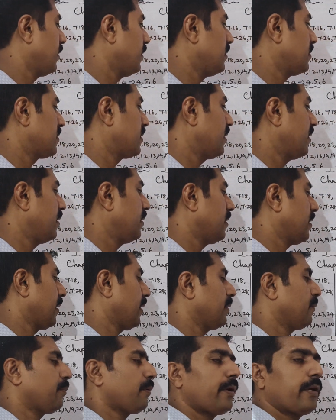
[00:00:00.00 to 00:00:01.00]
இன்சைடு
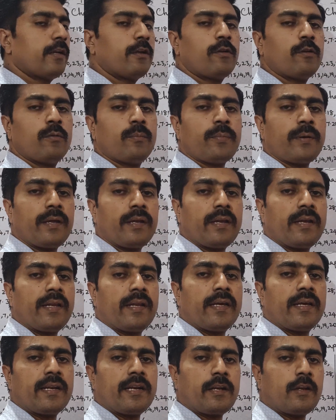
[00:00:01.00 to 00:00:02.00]
நைன் பாயிண்ட் டூ பாயிண்ட்
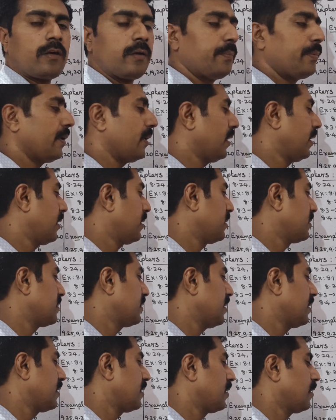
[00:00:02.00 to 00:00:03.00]
நைன்ங்கிற டாபிக் அதில்
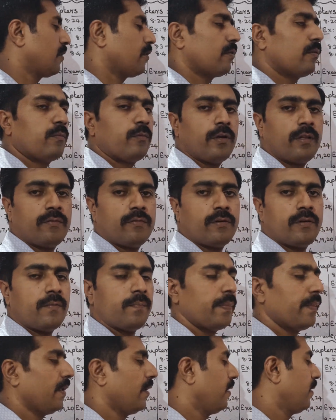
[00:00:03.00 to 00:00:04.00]
ரிசல்ட்னு இருக்கும் முடிவு
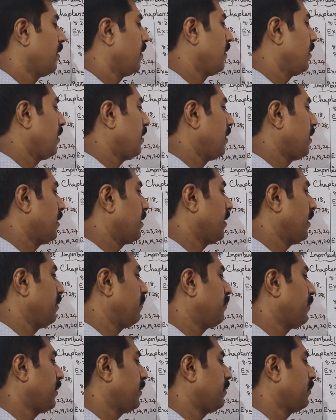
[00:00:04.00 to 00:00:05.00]
அதில்
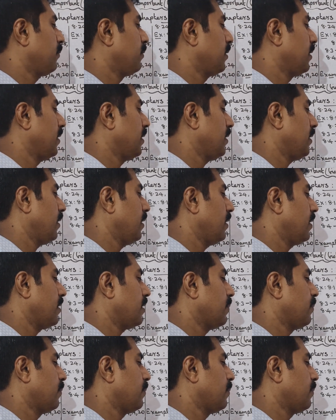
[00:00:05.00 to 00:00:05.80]
நைன் பாயிண்ட் ஒன்ல ஏ